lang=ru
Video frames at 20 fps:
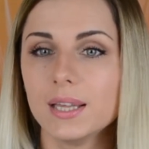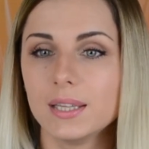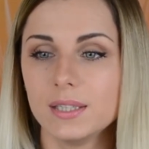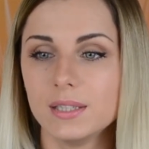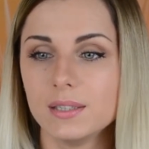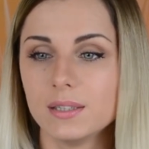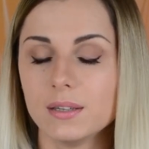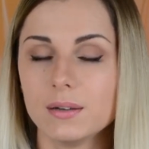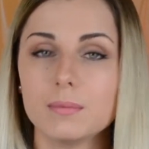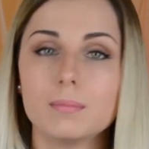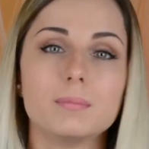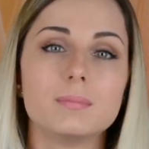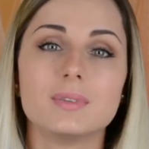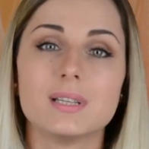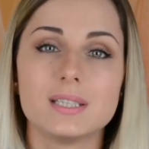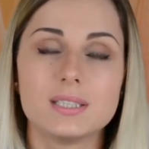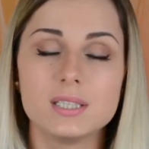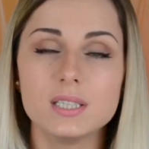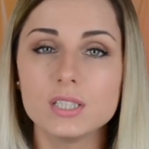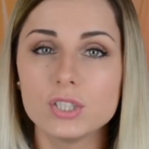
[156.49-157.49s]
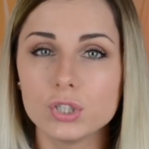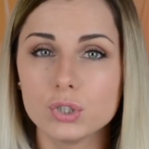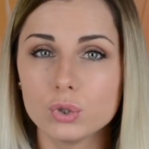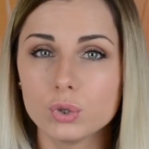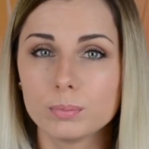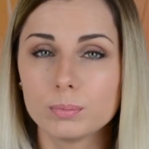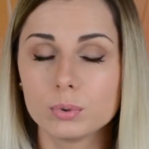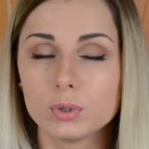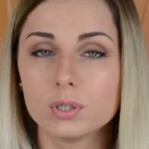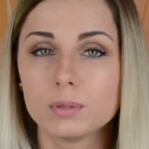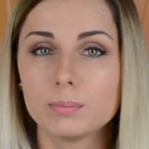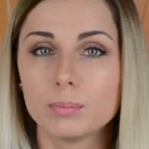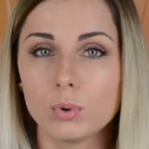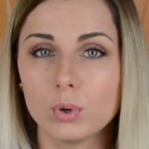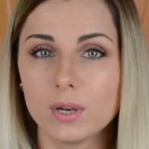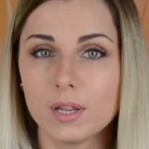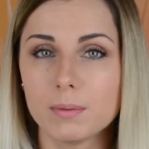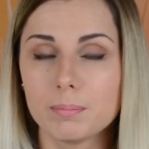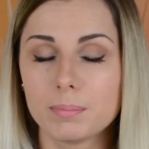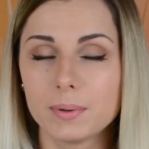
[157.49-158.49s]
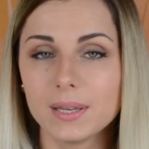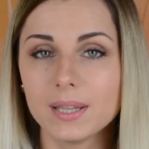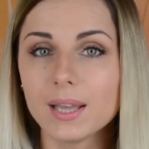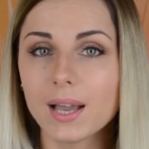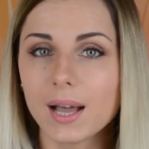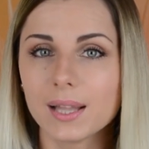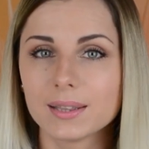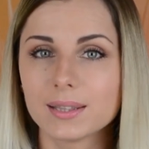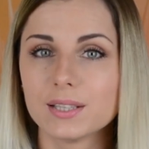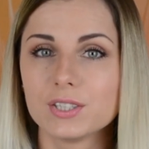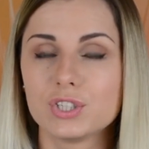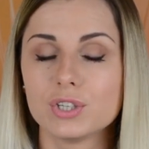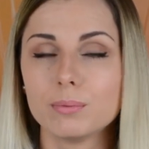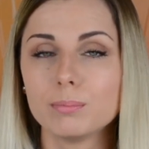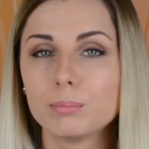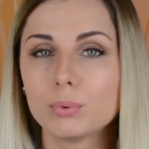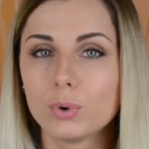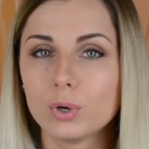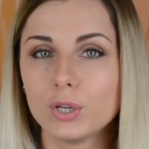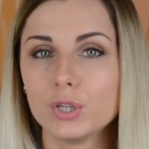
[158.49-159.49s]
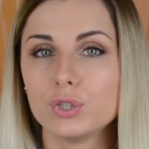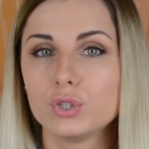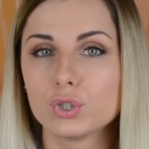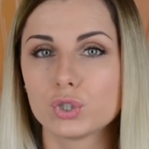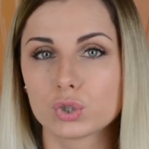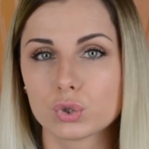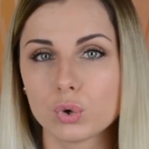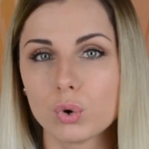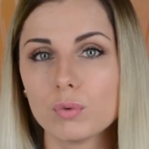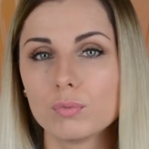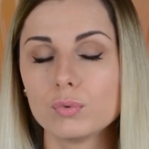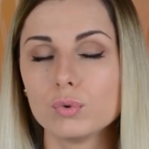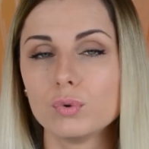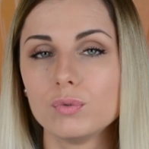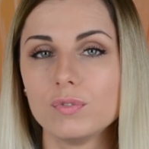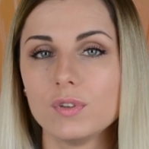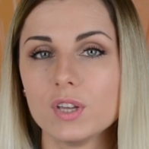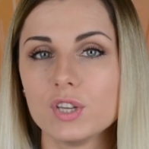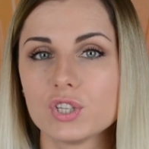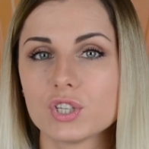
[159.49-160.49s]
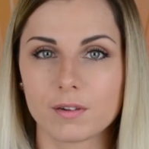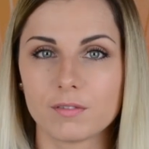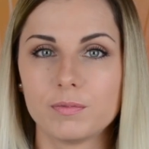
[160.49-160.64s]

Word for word: и носить ее будет более приятно, чем более дешевую вещь.